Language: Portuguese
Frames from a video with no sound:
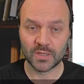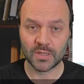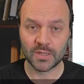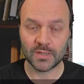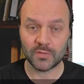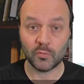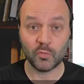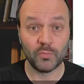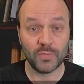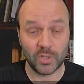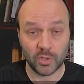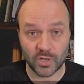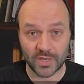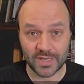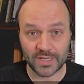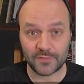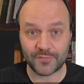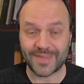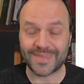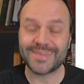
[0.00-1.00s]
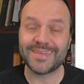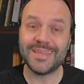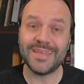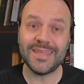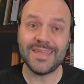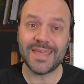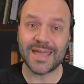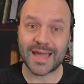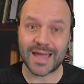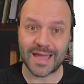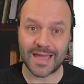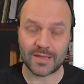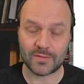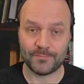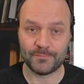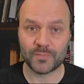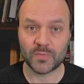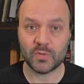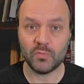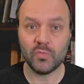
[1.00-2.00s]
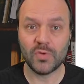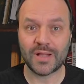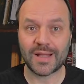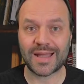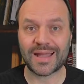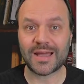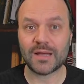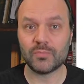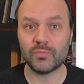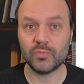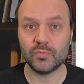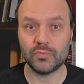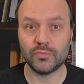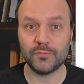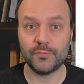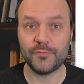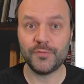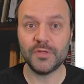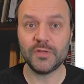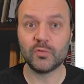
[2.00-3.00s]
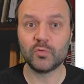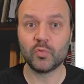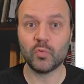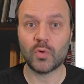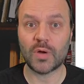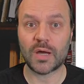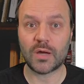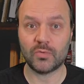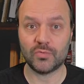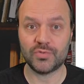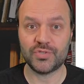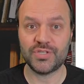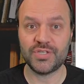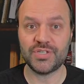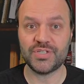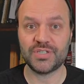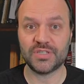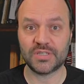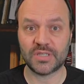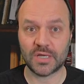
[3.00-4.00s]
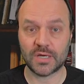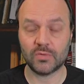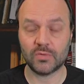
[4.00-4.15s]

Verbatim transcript: ou melhor, ele vai criar um cabo virtual digital